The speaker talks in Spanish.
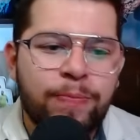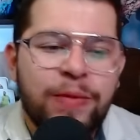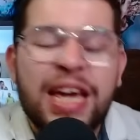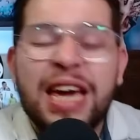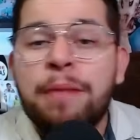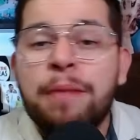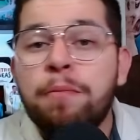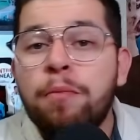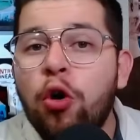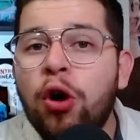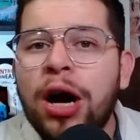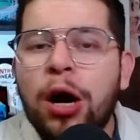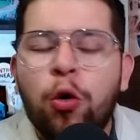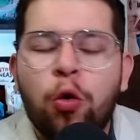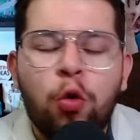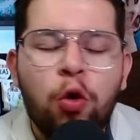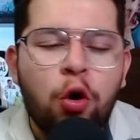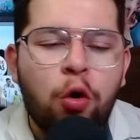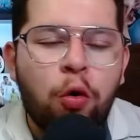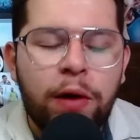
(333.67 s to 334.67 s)
En Boca
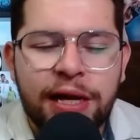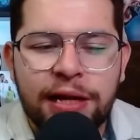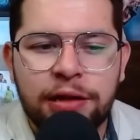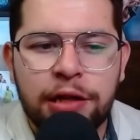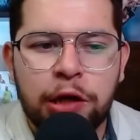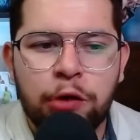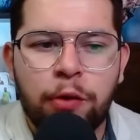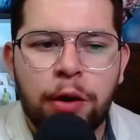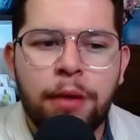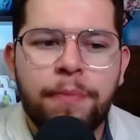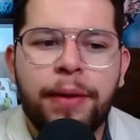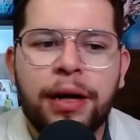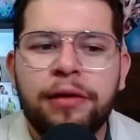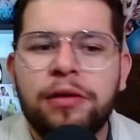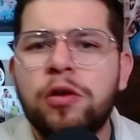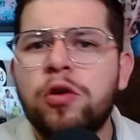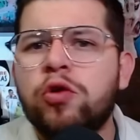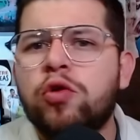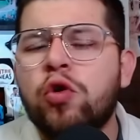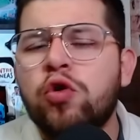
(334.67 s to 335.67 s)
jugó 49
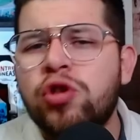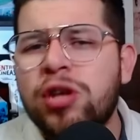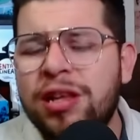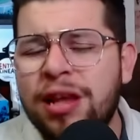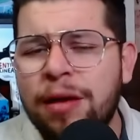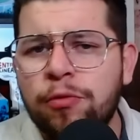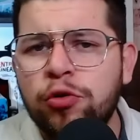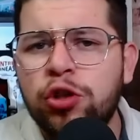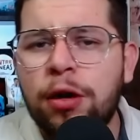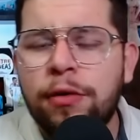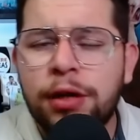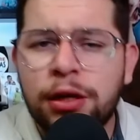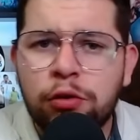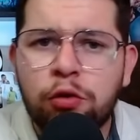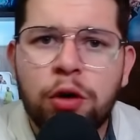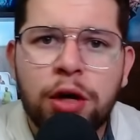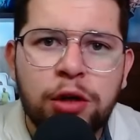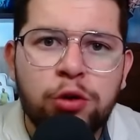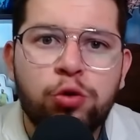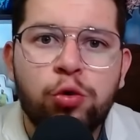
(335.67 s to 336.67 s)
partidos. O sea, estamos hablando
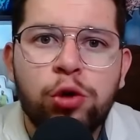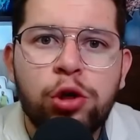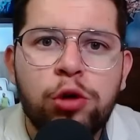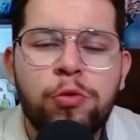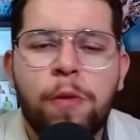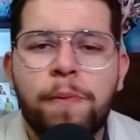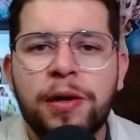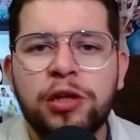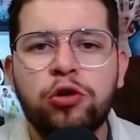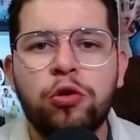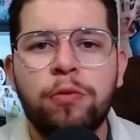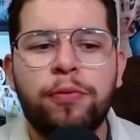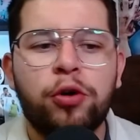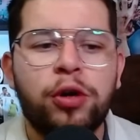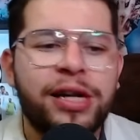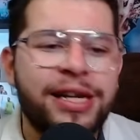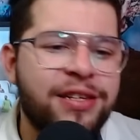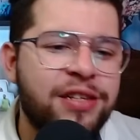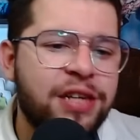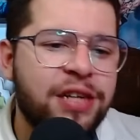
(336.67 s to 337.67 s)
de que su último paso por
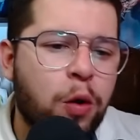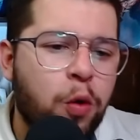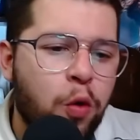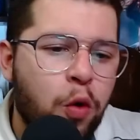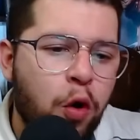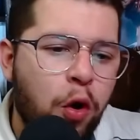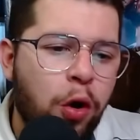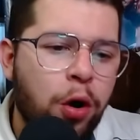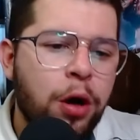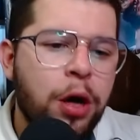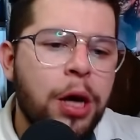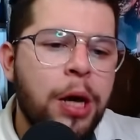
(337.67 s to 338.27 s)
Grecia jugó